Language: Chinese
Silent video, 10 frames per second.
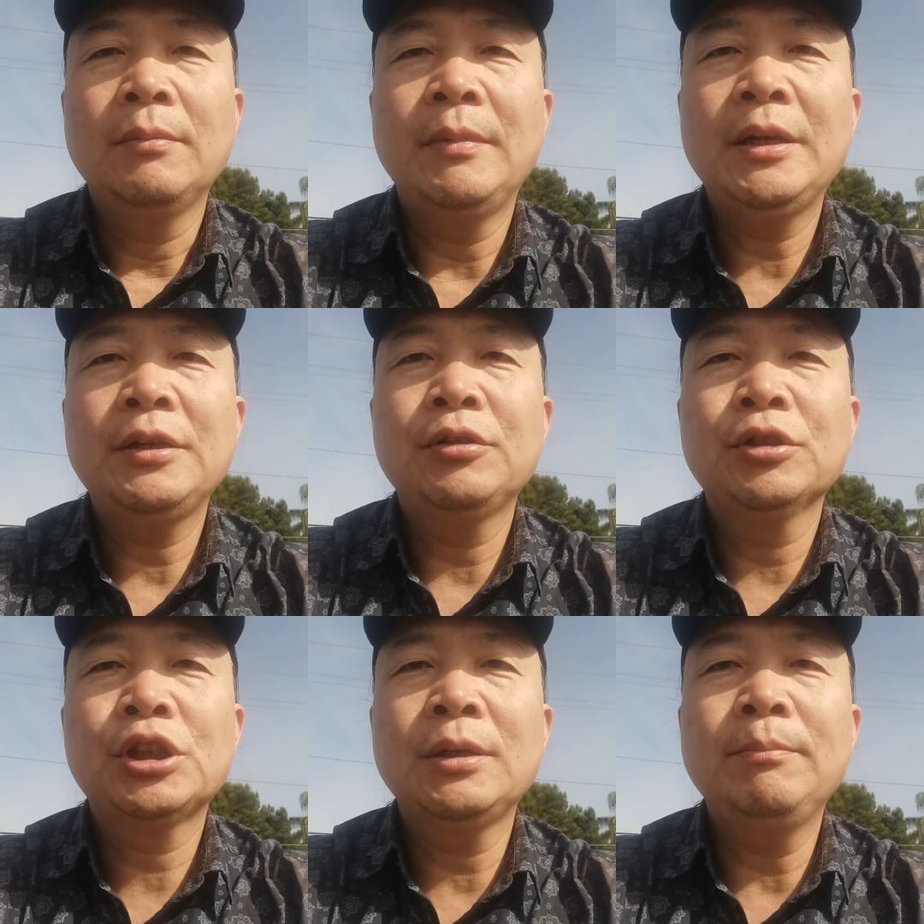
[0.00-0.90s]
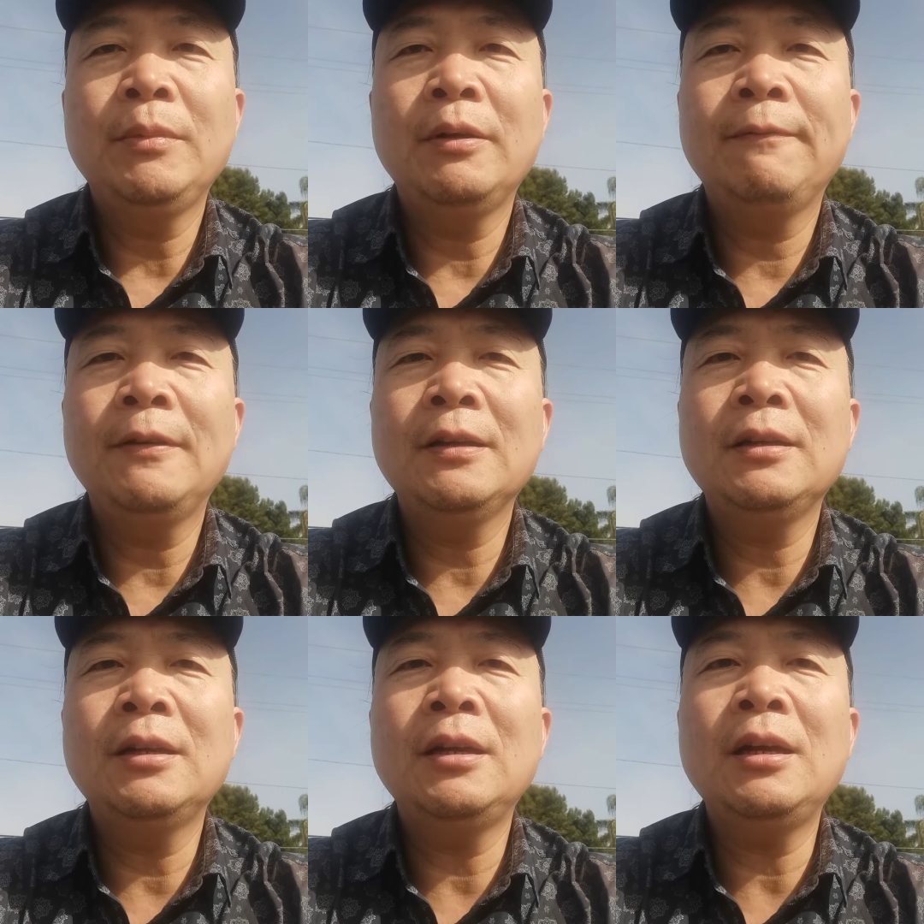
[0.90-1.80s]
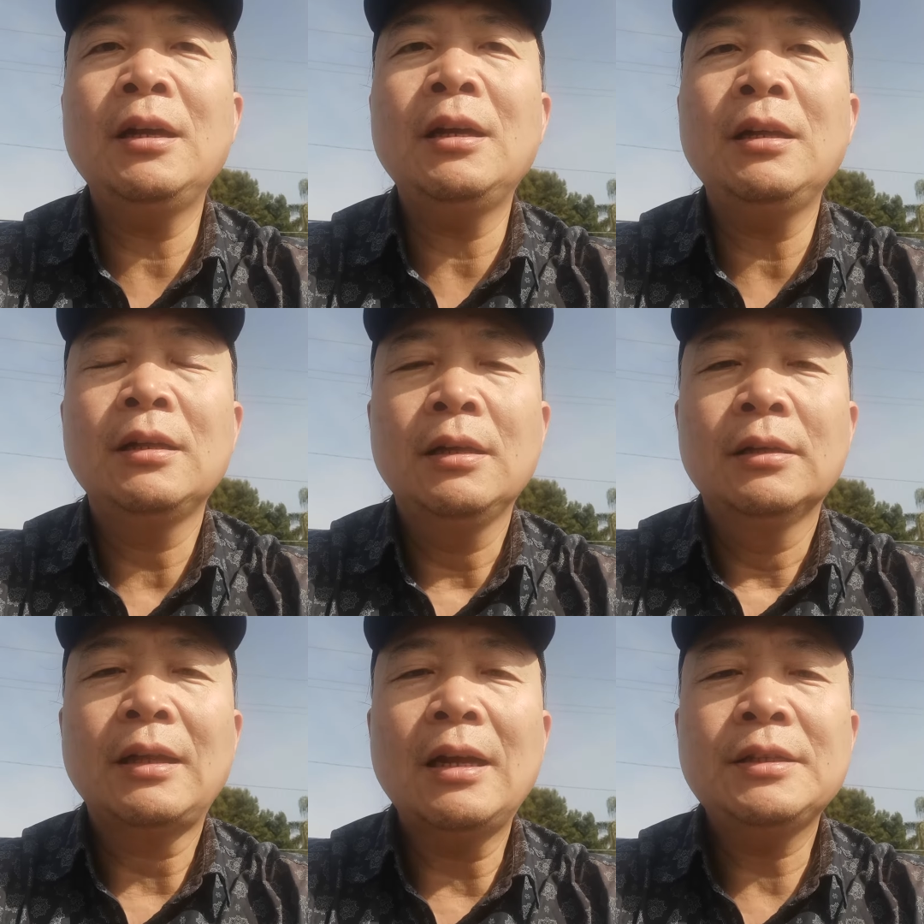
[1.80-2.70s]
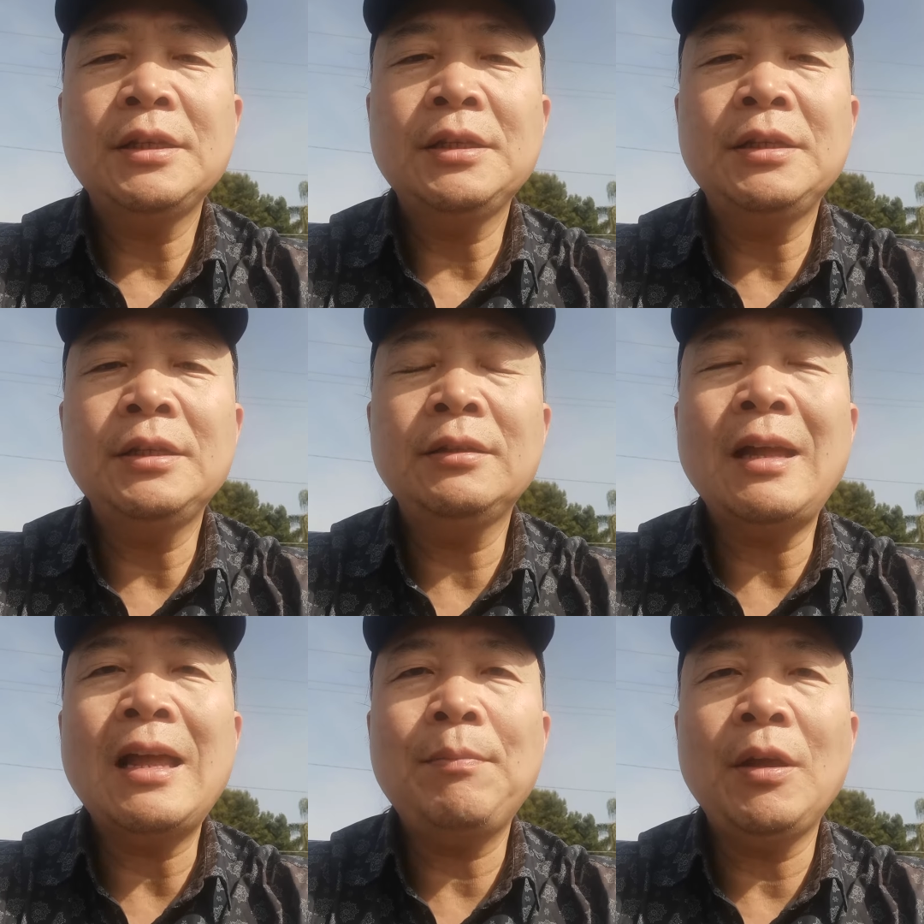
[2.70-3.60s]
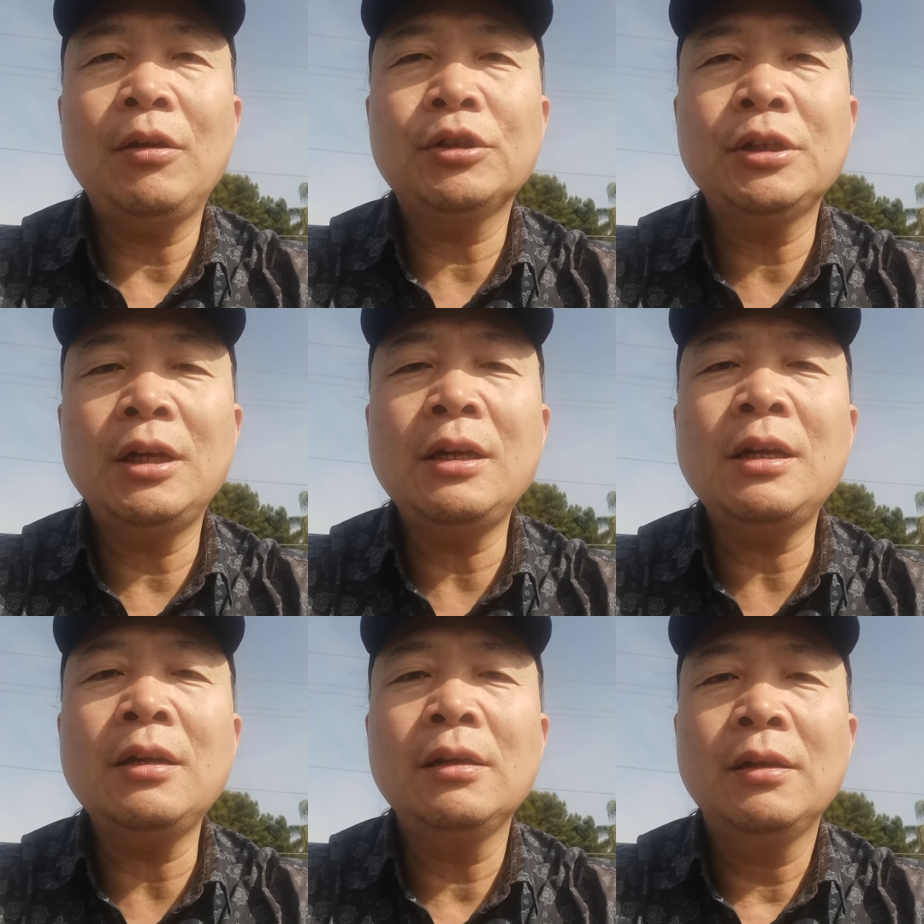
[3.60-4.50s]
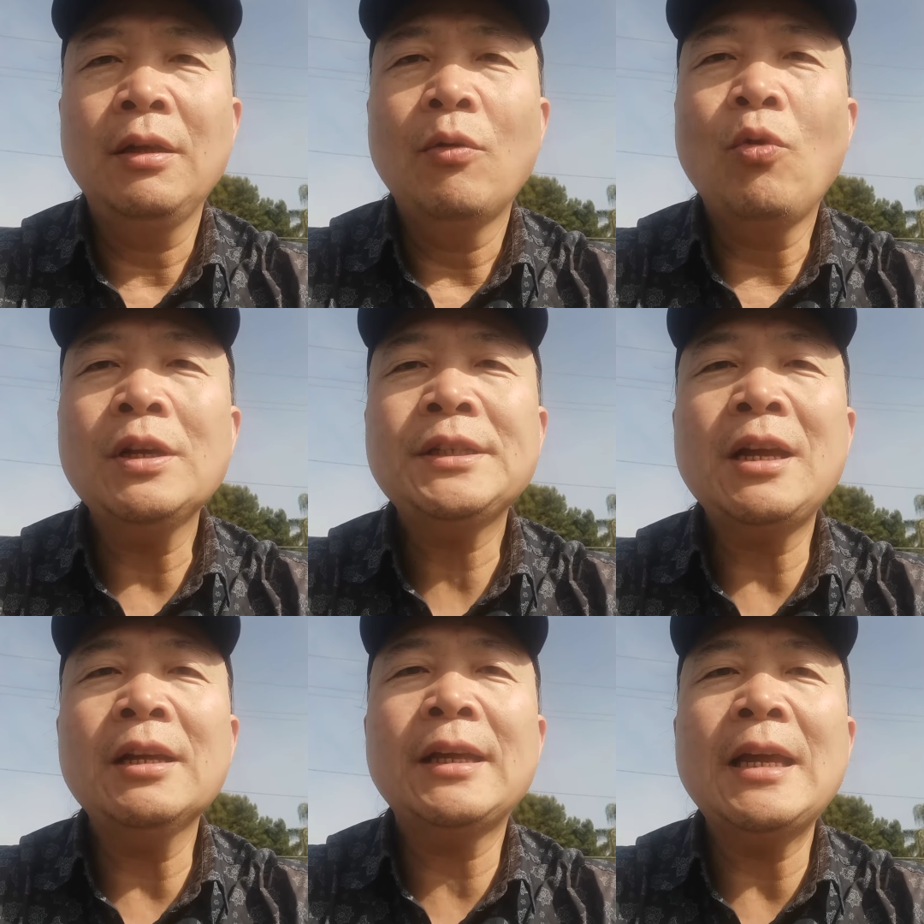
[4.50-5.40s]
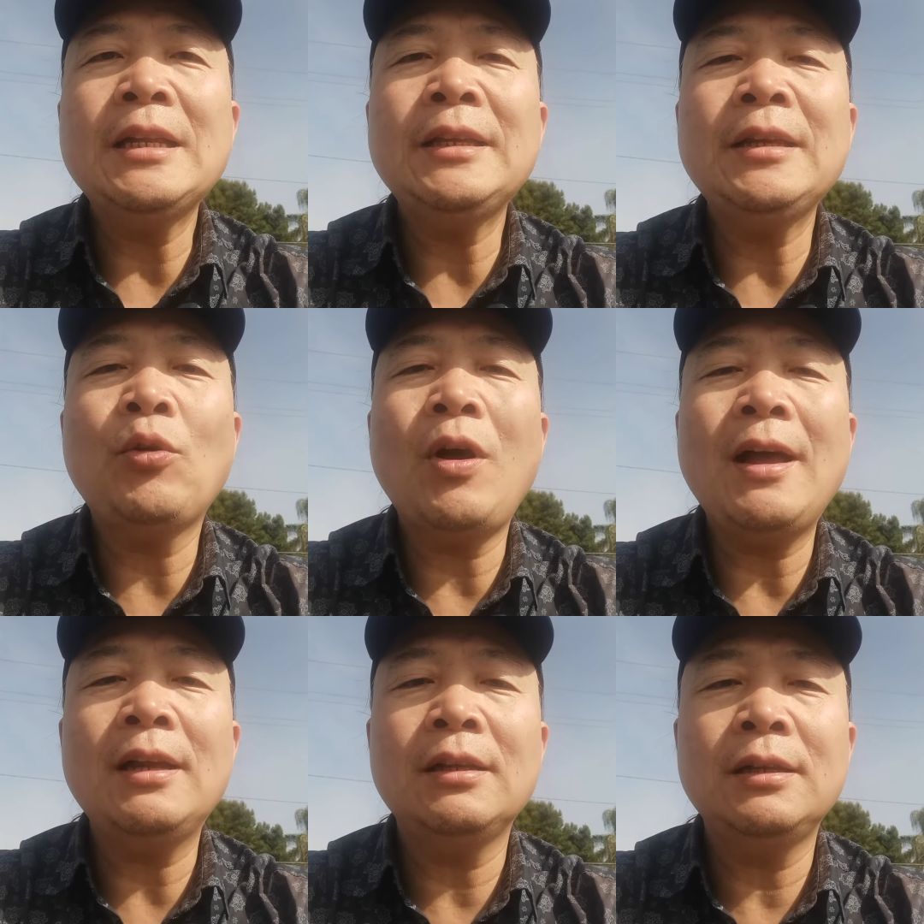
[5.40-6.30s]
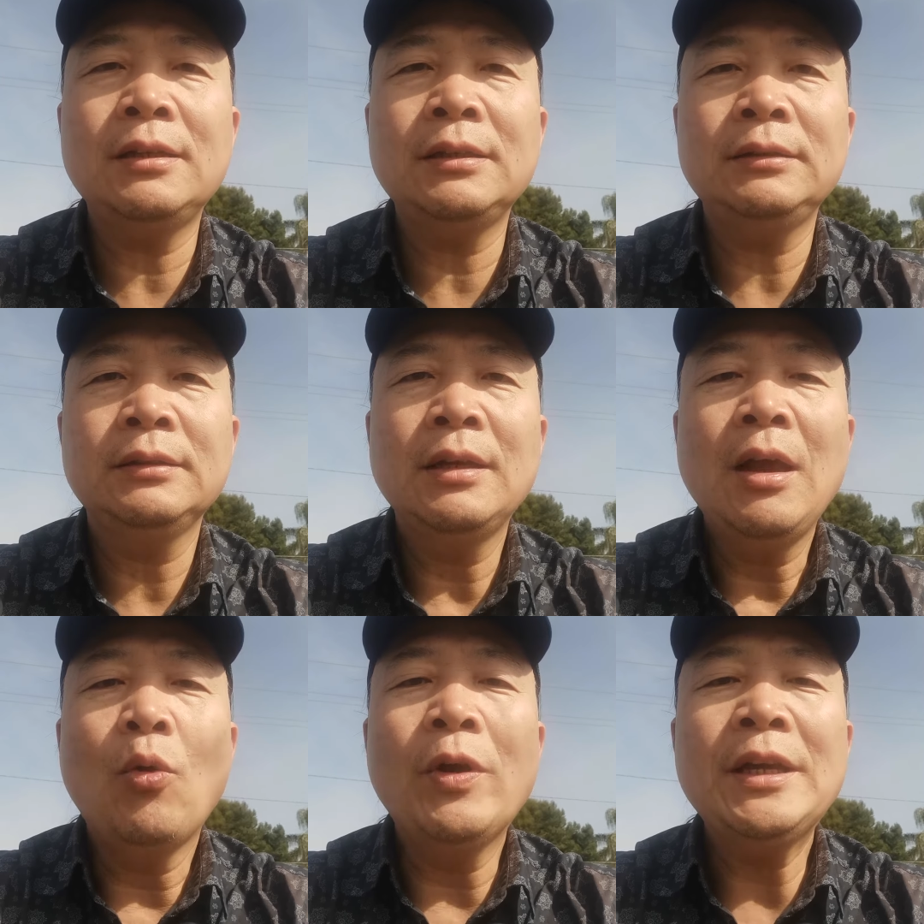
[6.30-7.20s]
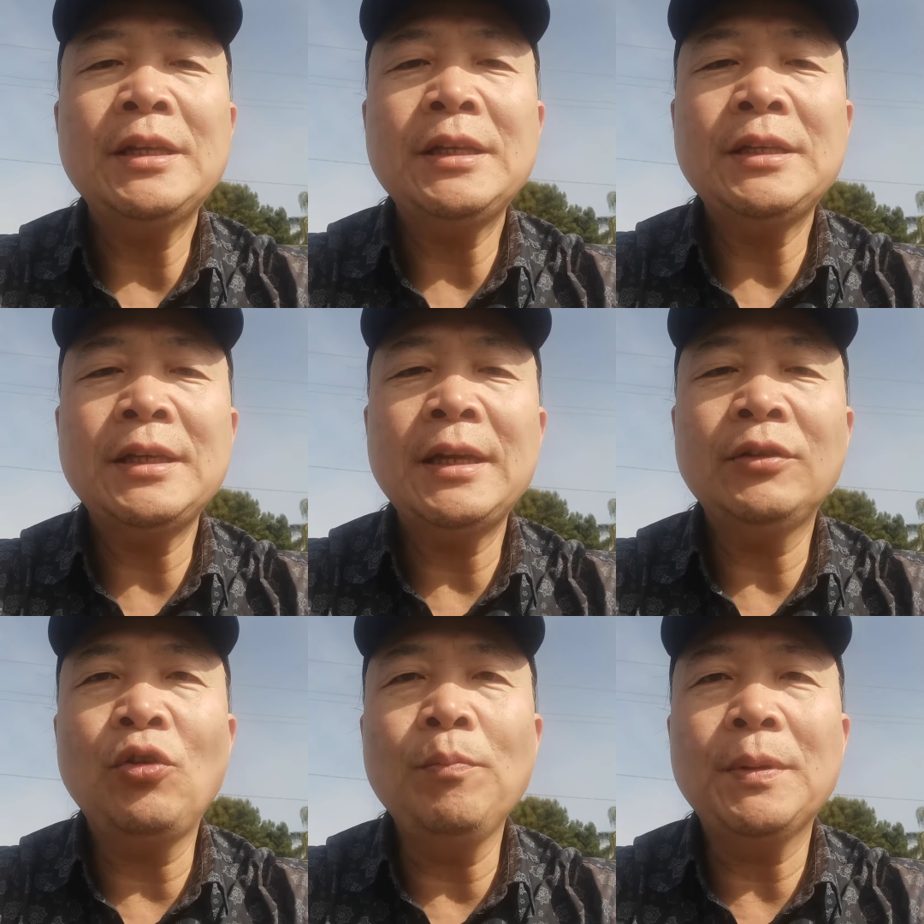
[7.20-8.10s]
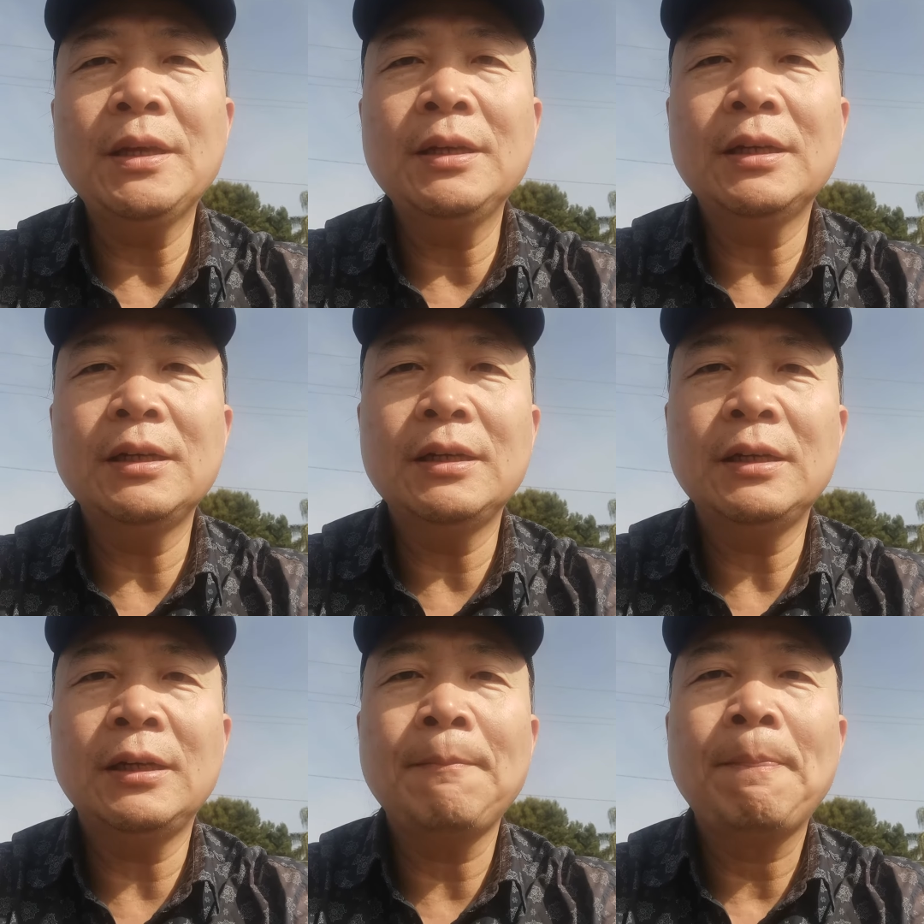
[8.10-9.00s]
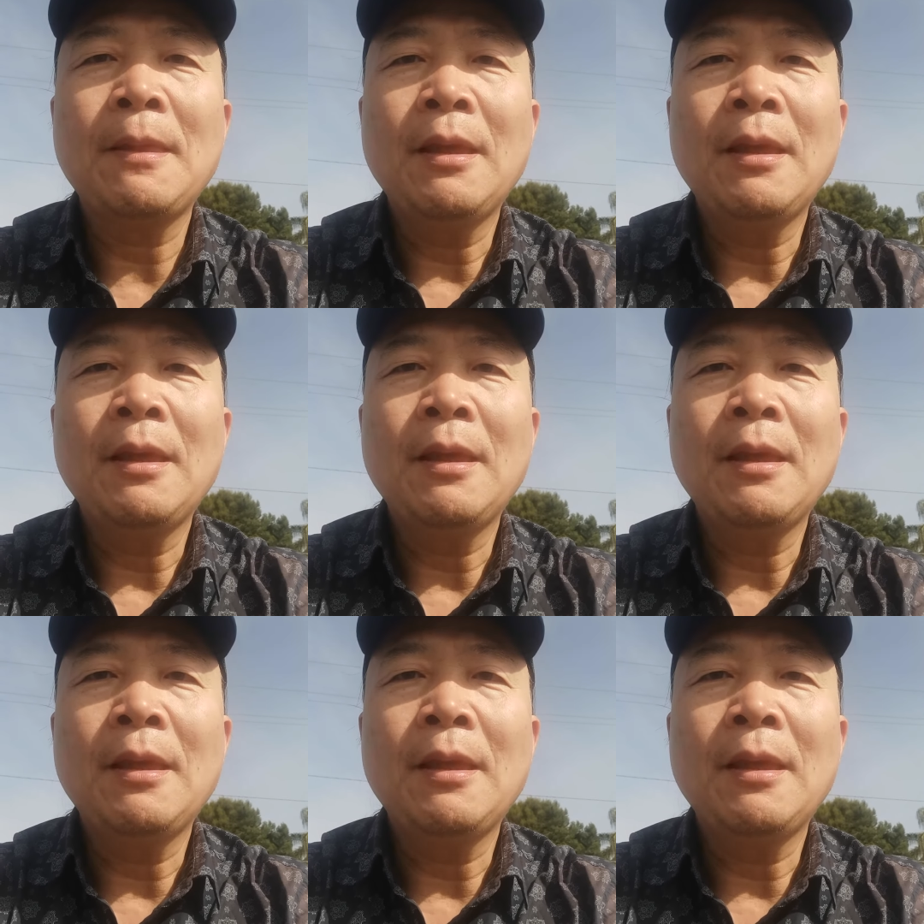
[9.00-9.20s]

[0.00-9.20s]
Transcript: 没有什么风格，它仅仅代表着我想给你快乐，为你解冻冰河，